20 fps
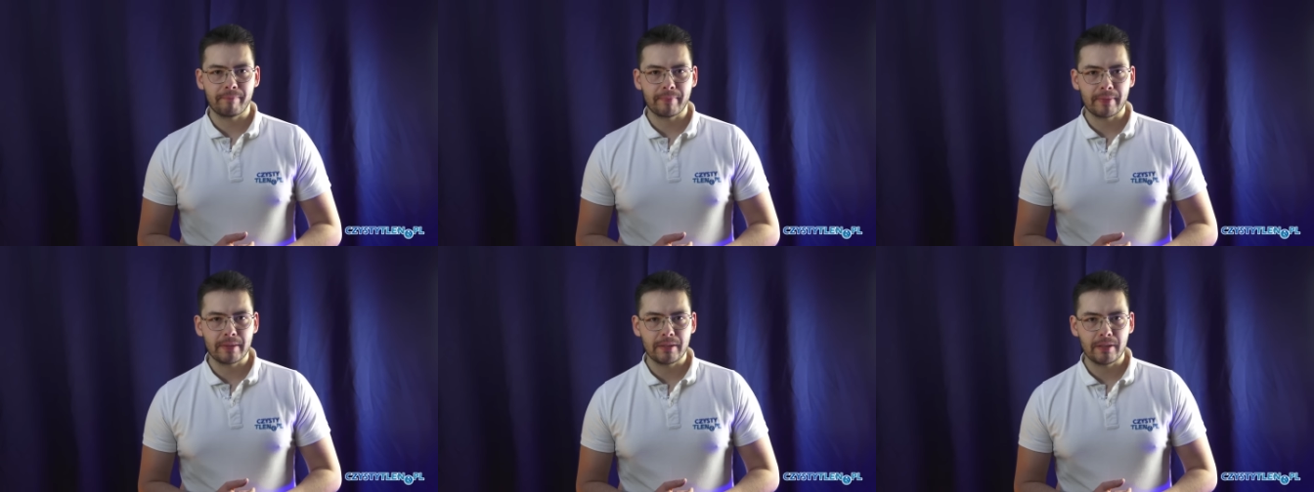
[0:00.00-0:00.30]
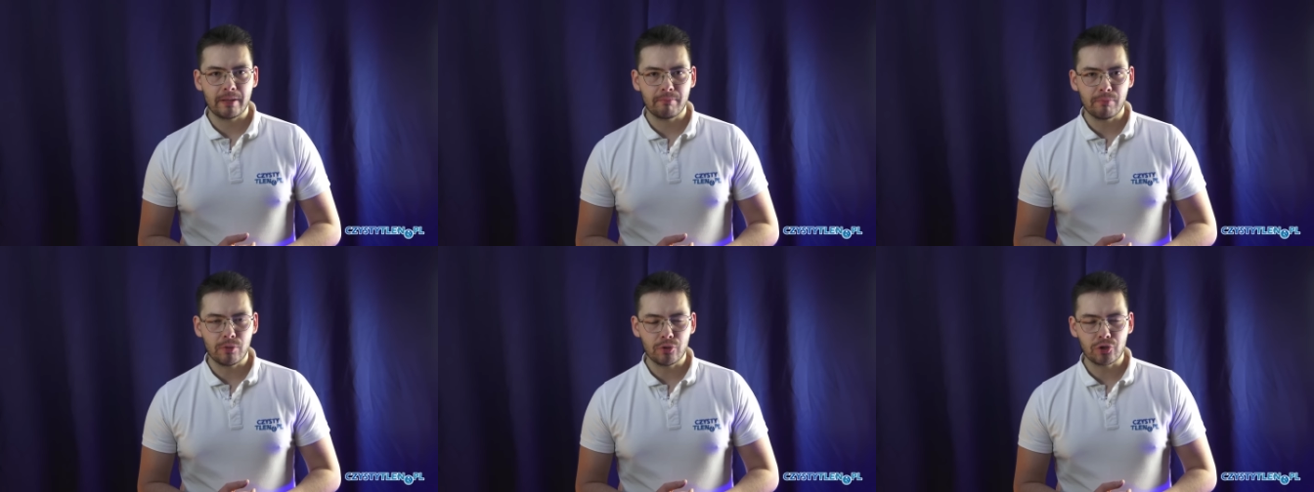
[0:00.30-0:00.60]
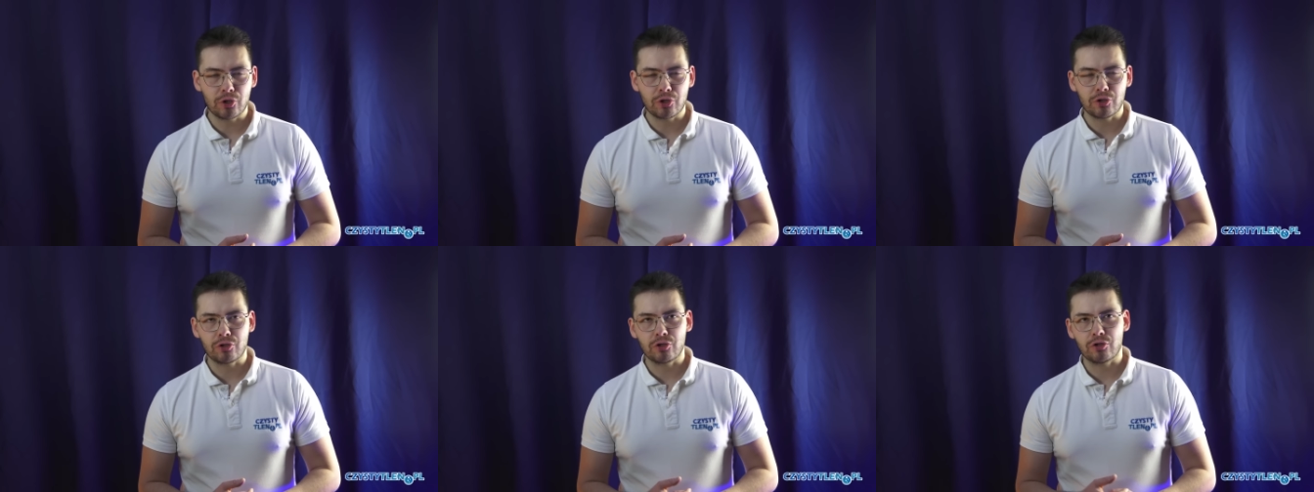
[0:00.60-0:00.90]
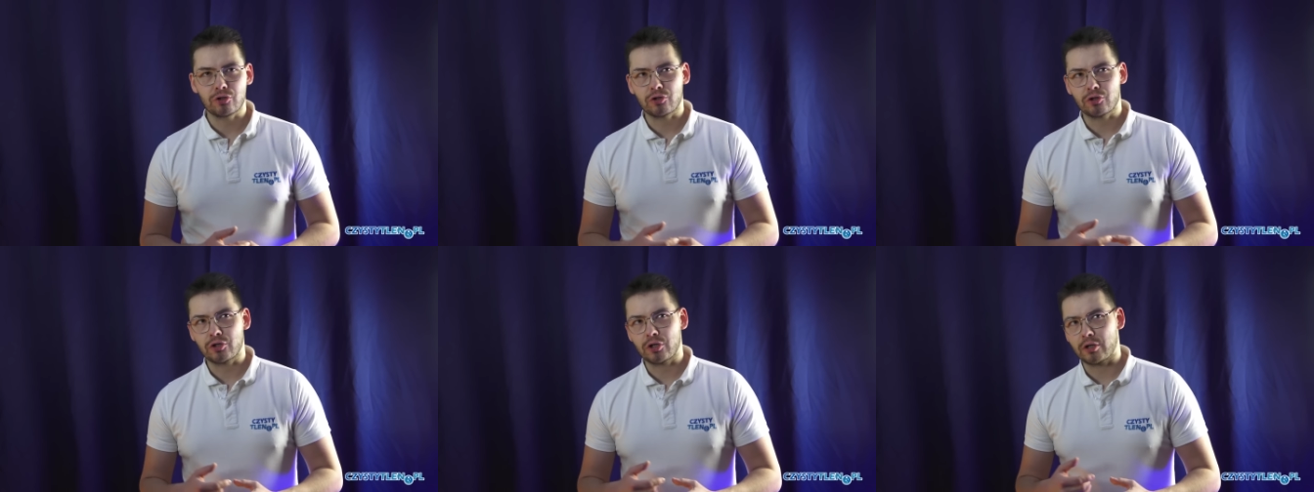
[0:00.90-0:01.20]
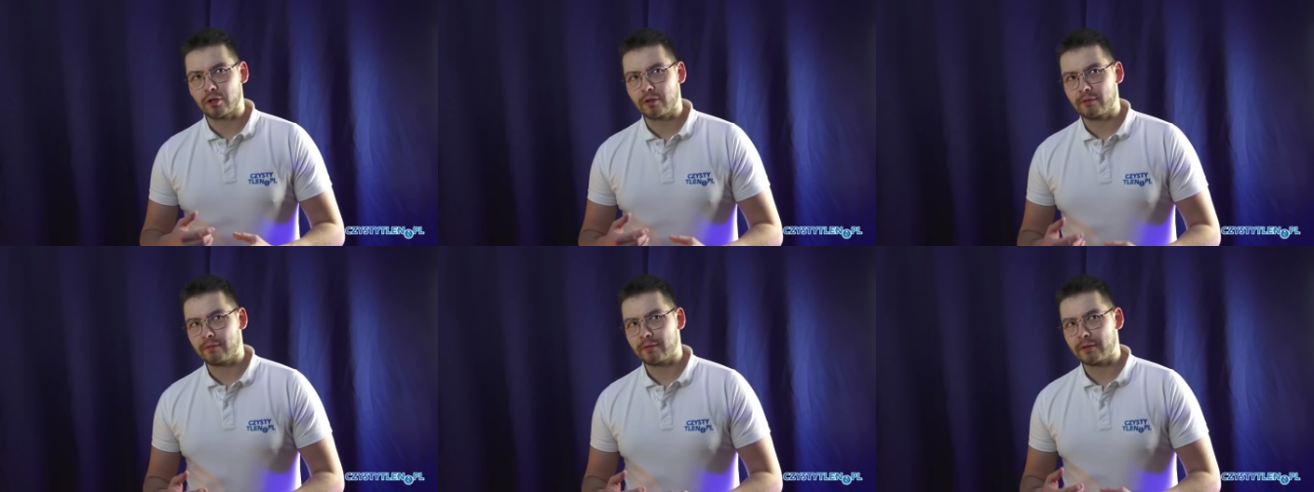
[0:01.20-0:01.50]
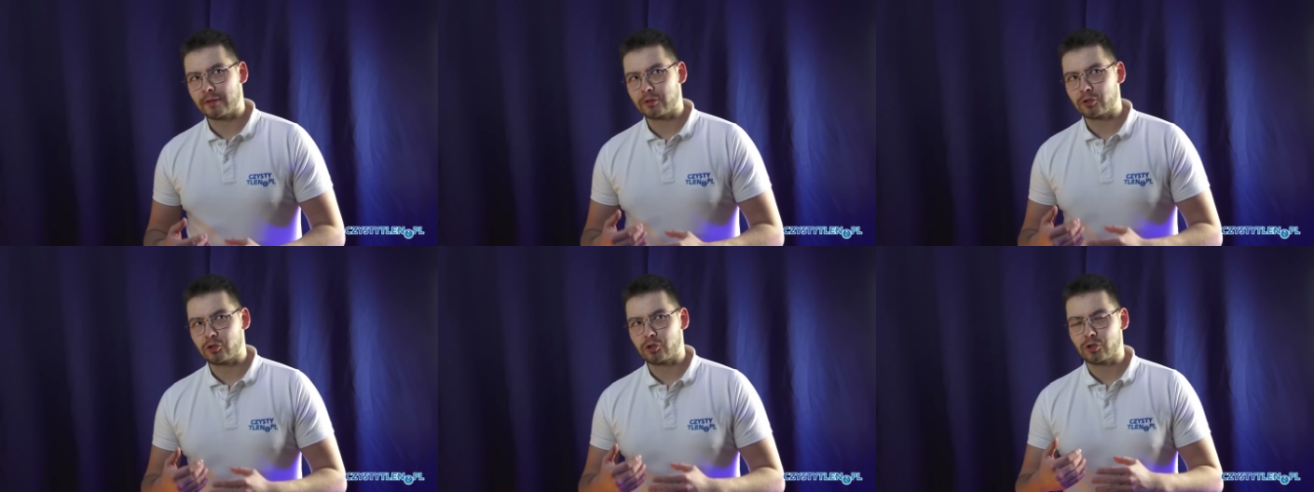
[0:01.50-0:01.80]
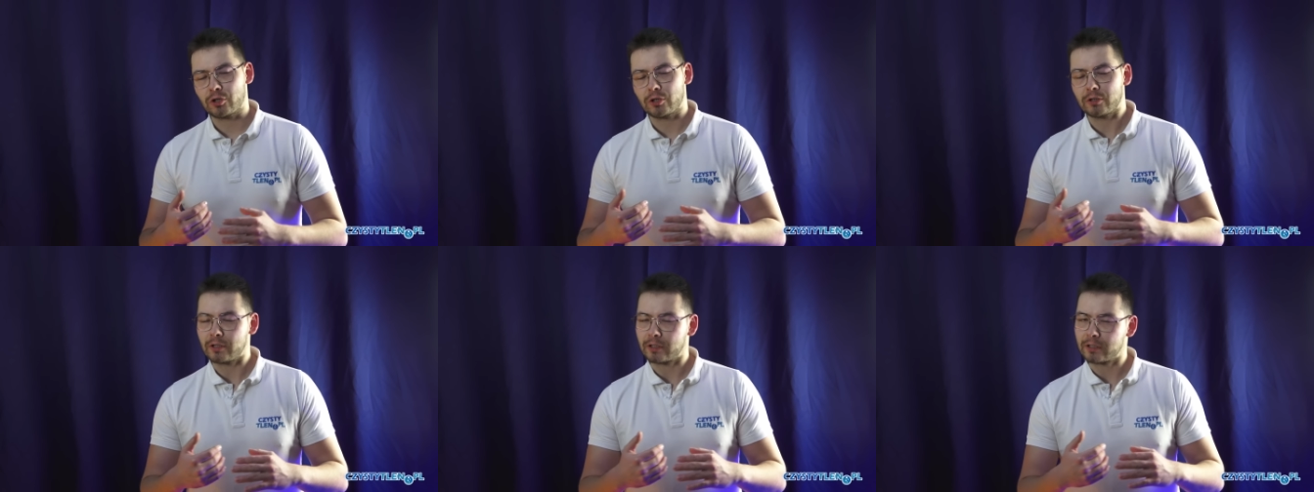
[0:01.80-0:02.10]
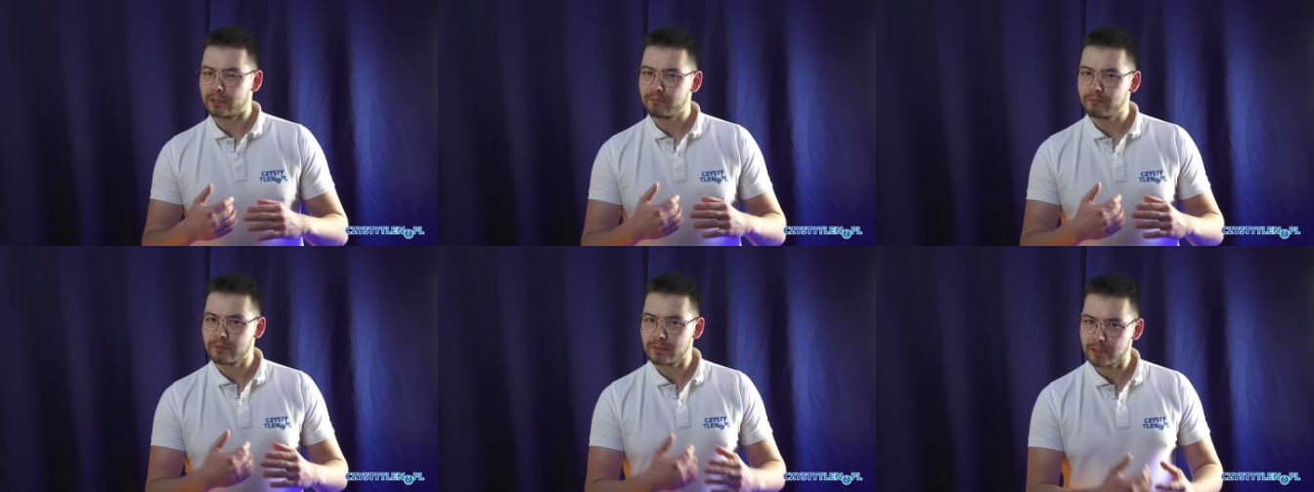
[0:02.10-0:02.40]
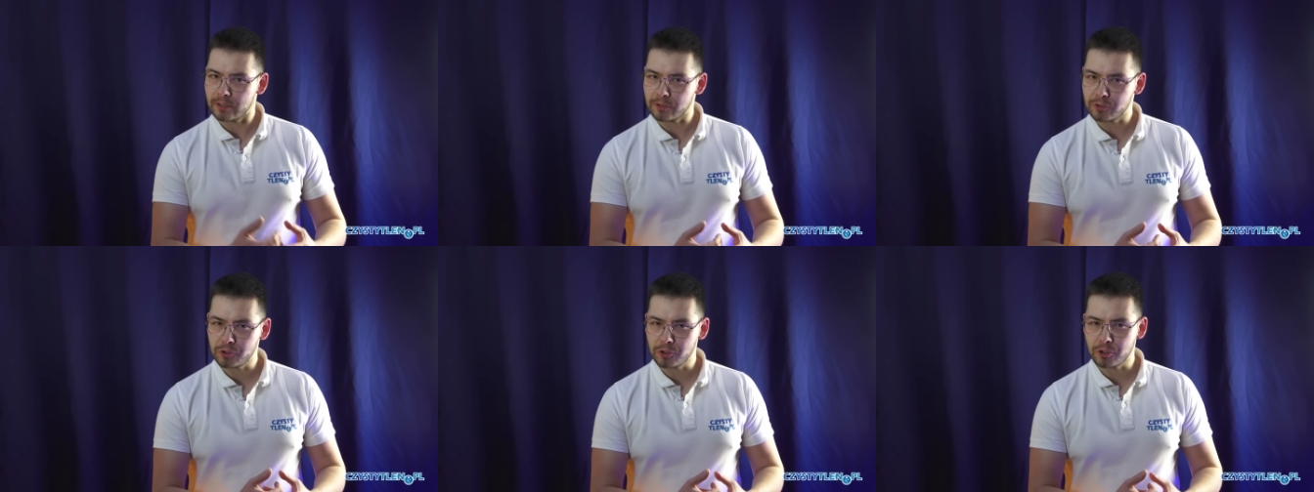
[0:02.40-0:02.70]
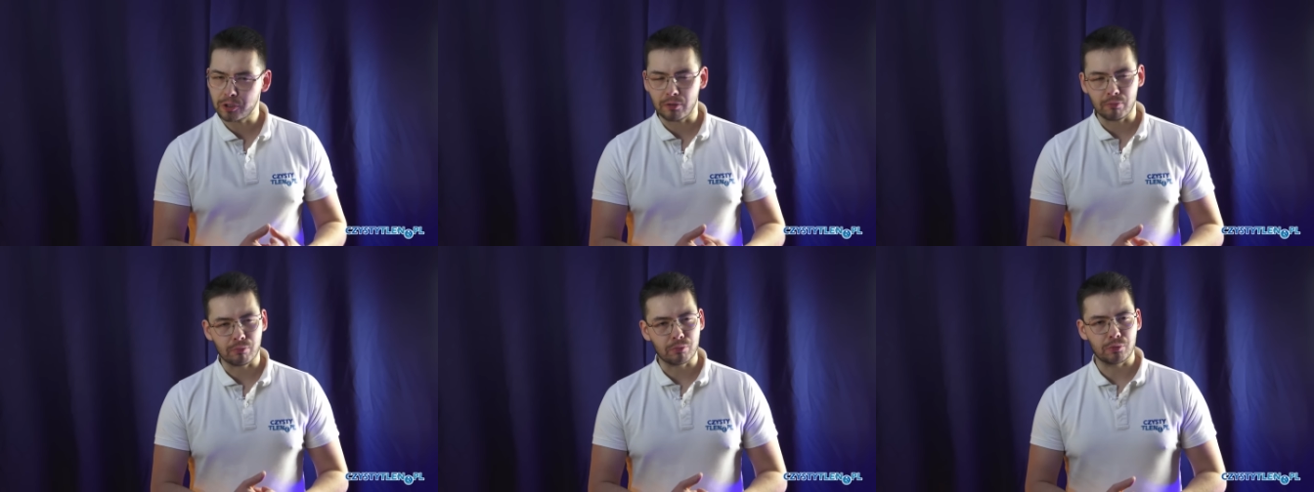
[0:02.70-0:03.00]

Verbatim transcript: nie możesz kierować się takim wskaźnikiem,